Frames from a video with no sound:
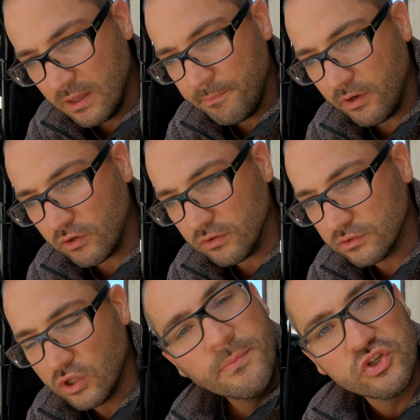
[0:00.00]
Però
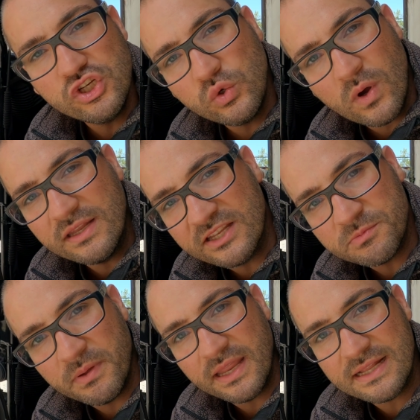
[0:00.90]
dopo 5 anni di
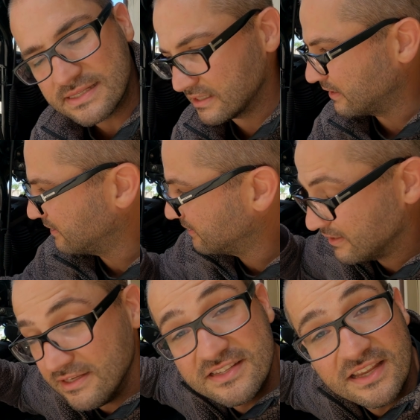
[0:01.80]
esperienza
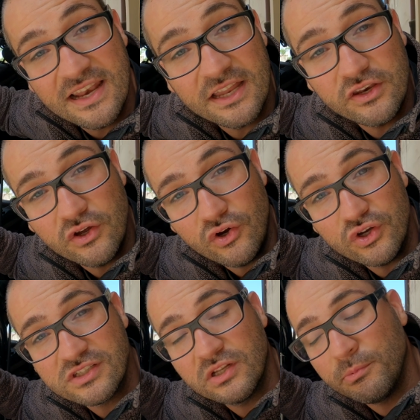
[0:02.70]
in sella
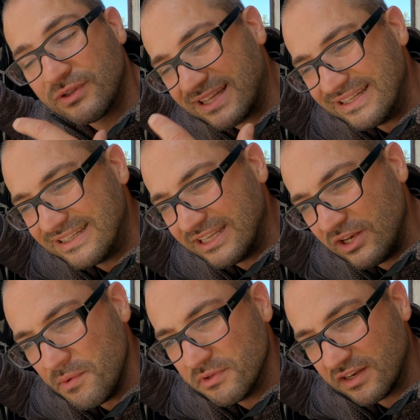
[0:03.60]
noise, dopo tanti
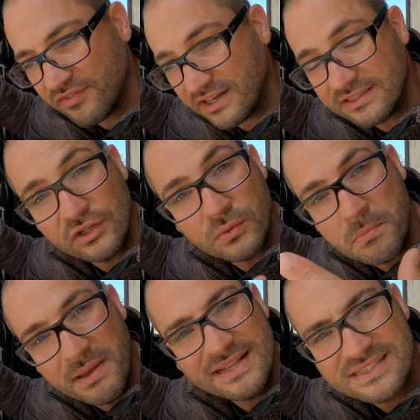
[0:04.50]
chilometri fatti come
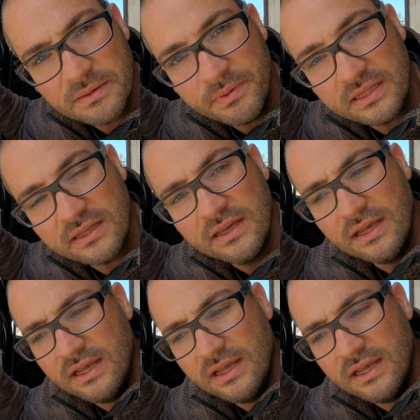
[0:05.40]
ben sapete,